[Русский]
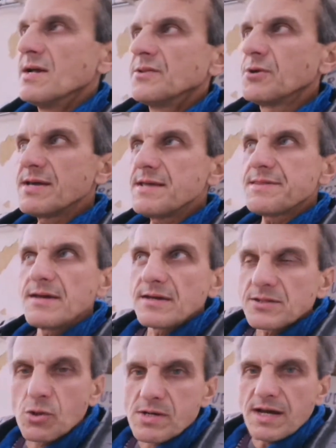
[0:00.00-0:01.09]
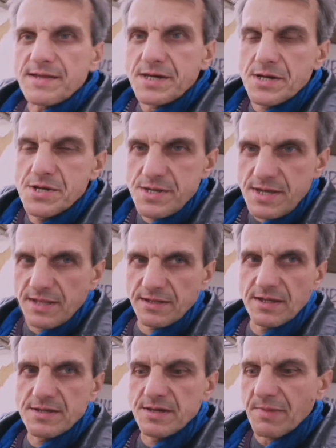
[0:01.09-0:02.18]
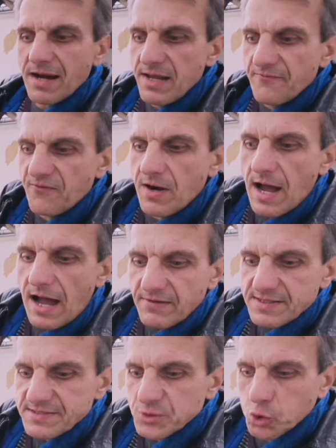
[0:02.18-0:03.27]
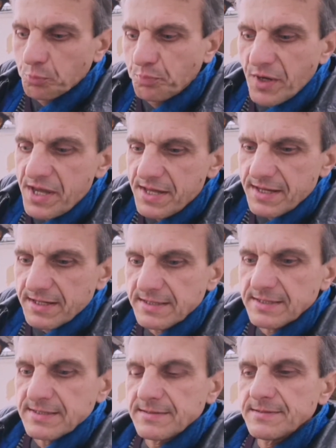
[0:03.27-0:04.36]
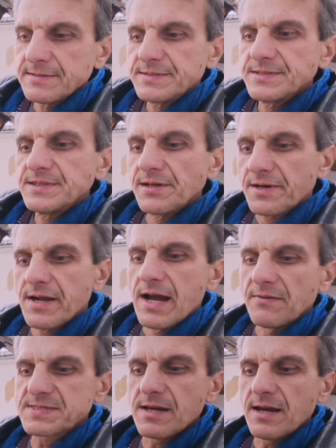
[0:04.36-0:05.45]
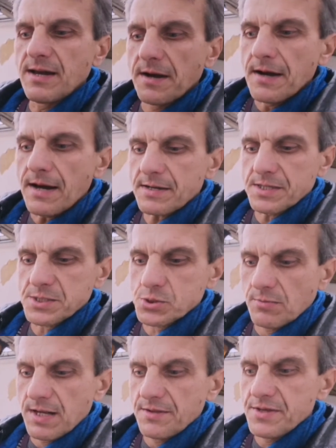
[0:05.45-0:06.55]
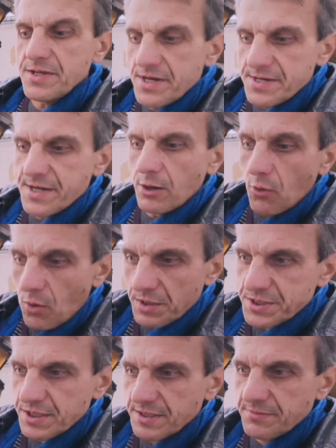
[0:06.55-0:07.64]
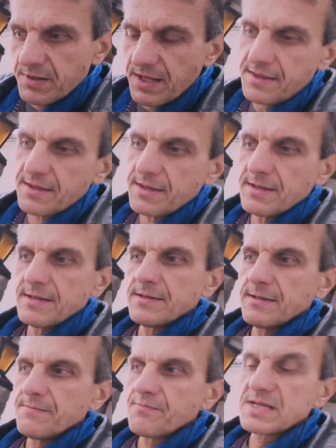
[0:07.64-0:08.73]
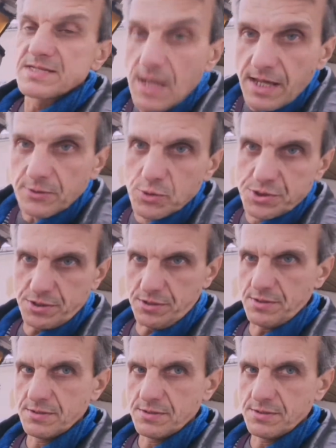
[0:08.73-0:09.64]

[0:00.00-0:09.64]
То эти, только эти гниды не могли вхавать тупые рыговские олигархи, что, блин, их не очередь, блядь, следующие.